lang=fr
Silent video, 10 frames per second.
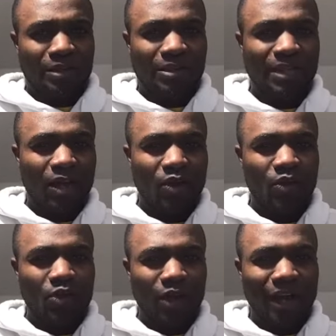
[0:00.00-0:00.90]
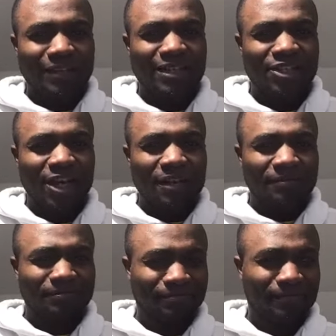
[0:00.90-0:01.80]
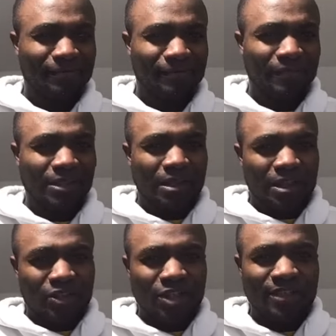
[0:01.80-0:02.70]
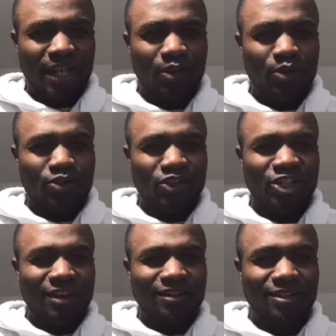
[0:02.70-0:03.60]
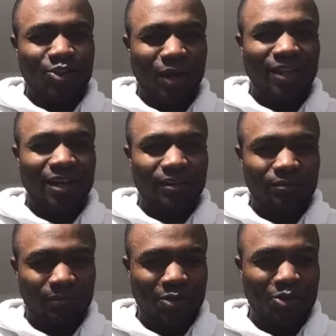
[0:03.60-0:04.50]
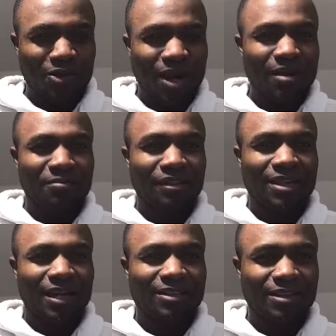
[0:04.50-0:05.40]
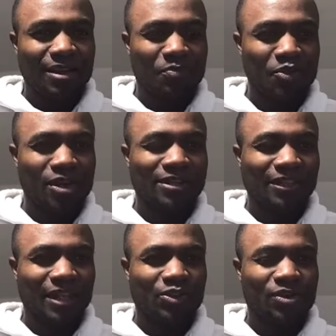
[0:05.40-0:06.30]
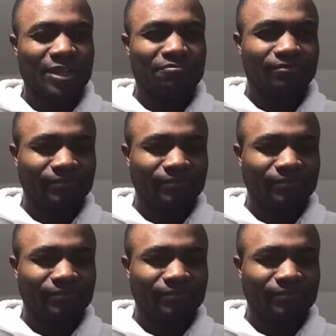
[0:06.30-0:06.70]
Je salue euh, Adidja. Je salue Jacques Tronan, le grand brigadier depuis les États-Unis.